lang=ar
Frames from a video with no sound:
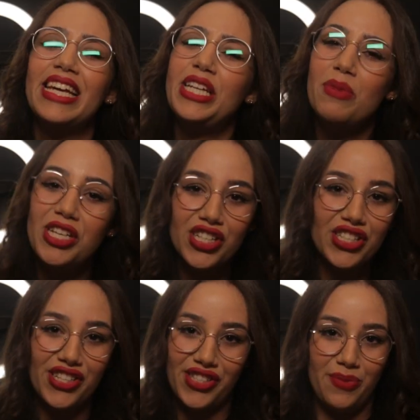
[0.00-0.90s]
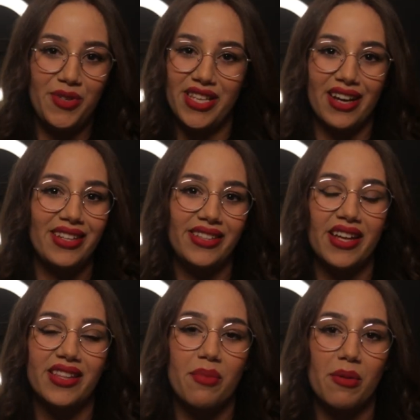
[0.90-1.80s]
يعني ما يجيكش هادشي بيزار اللي
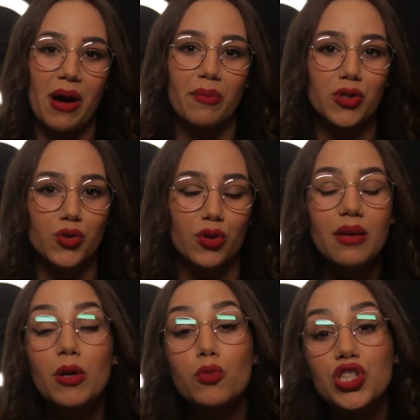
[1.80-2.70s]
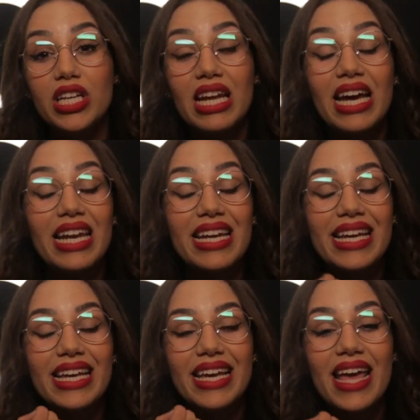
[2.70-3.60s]
دار دابا مع مرتو دابا المشكله خلانا
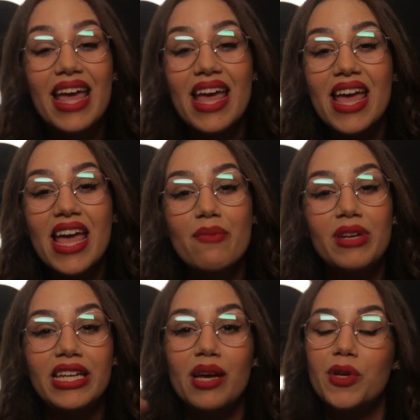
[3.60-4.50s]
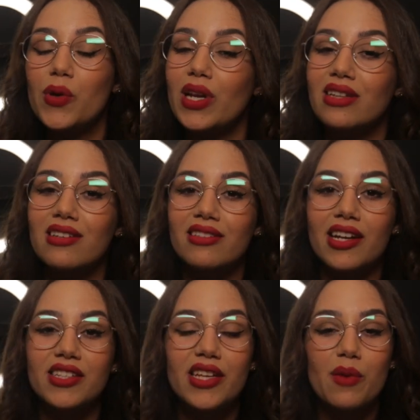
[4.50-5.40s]
كاملين كنبكيو على داك
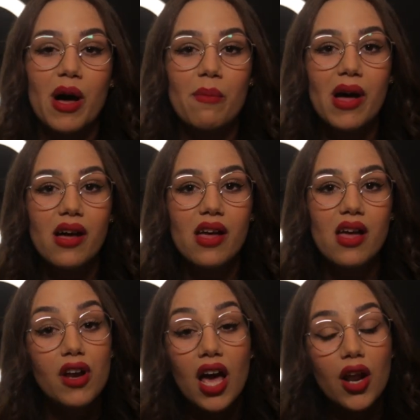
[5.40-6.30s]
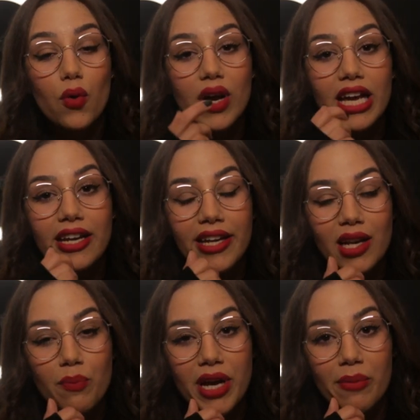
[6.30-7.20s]
التراك ديال ماما في الاخر هو كيغني
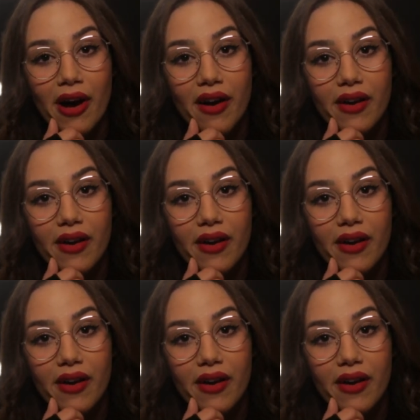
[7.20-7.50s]
على ميمه